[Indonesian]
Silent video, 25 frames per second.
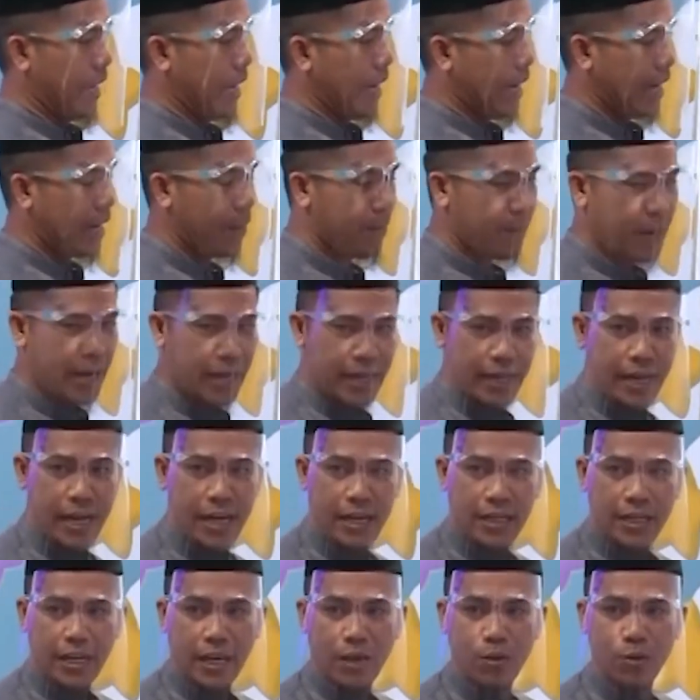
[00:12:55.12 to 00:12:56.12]

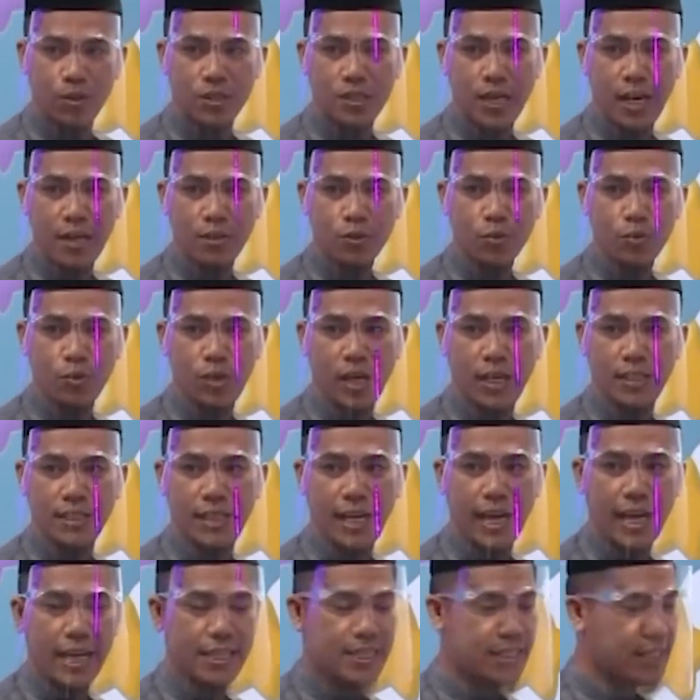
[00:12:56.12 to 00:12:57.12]
Kemarin Karuslan sudah
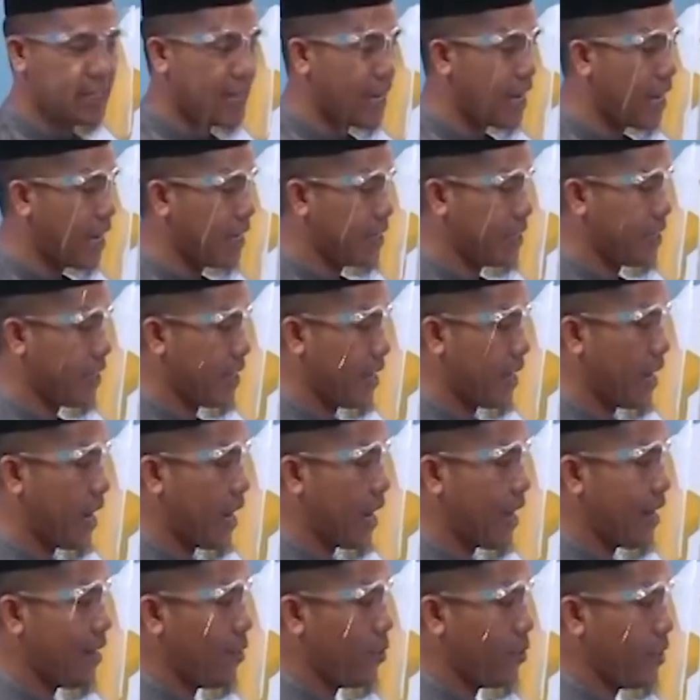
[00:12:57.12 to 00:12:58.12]
jelaskan
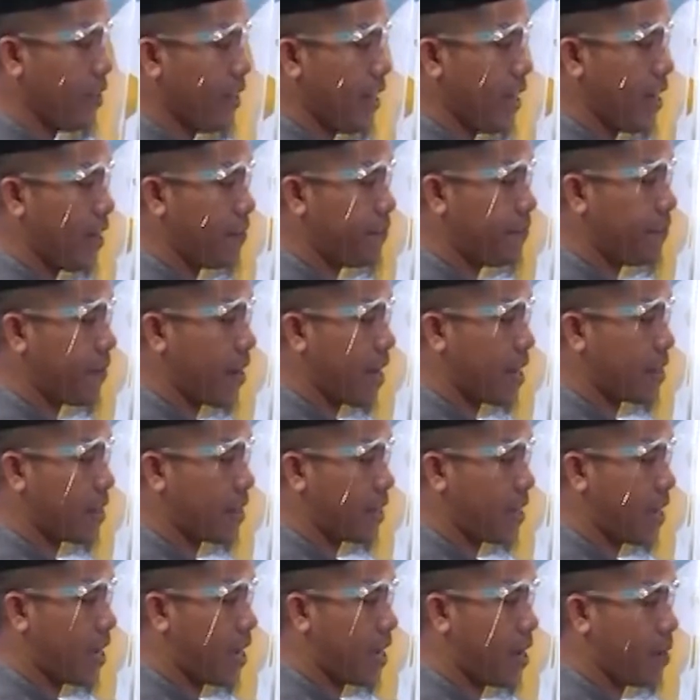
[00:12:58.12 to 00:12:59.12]
kalau dia
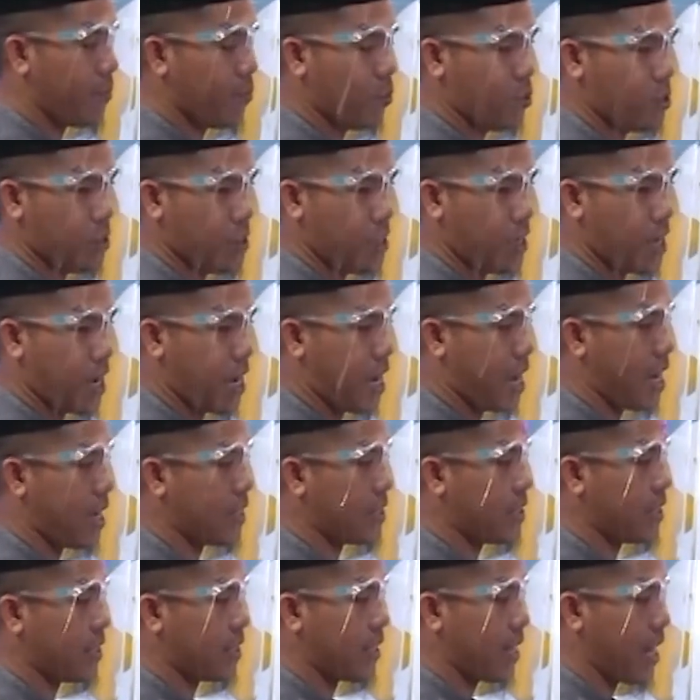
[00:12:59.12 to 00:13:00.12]
fathah bunyi A
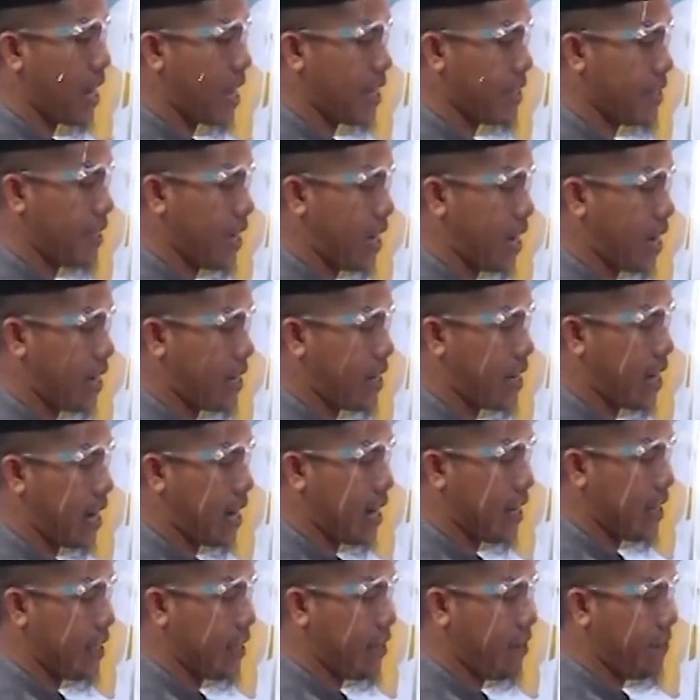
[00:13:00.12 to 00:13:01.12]
setelahnya
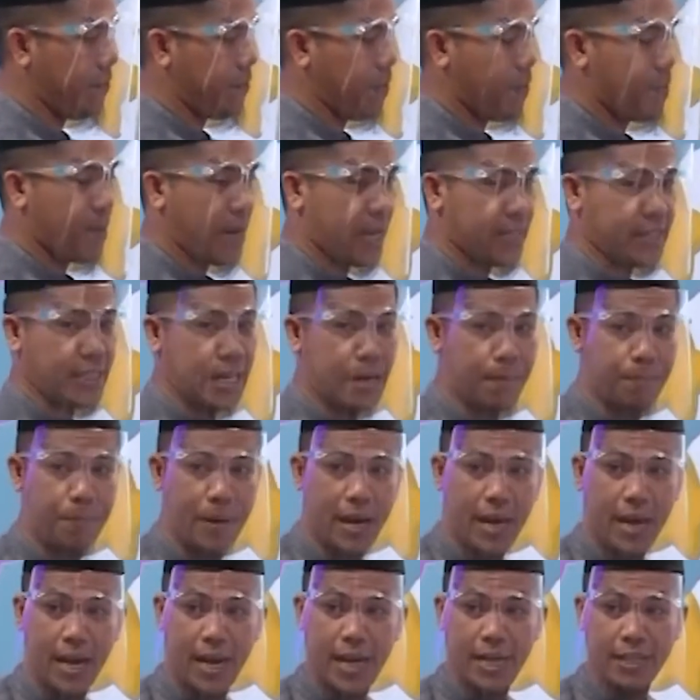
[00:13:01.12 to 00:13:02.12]
ada alif dibaca
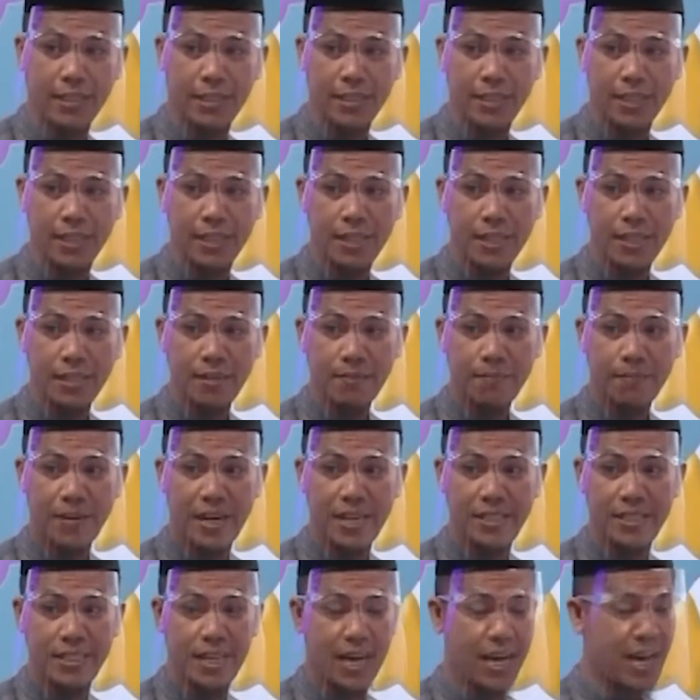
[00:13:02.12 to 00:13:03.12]
pan
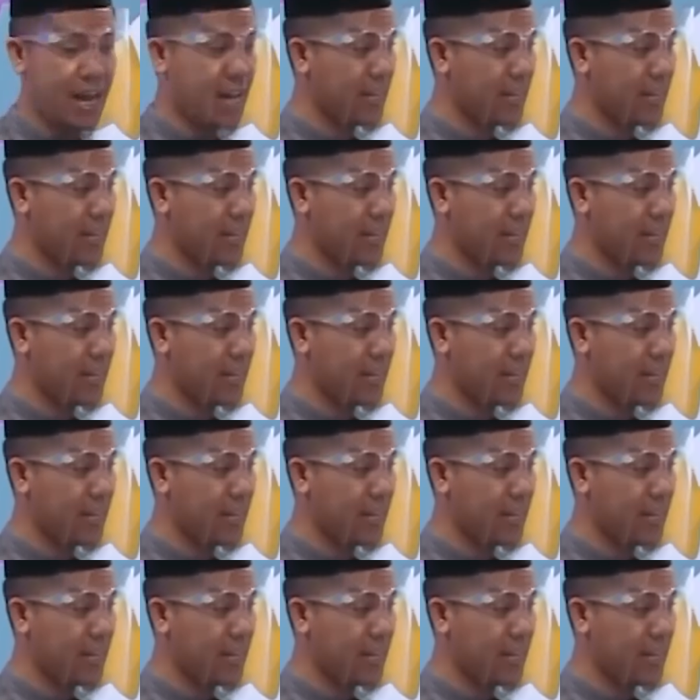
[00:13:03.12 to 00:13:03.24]
panjang.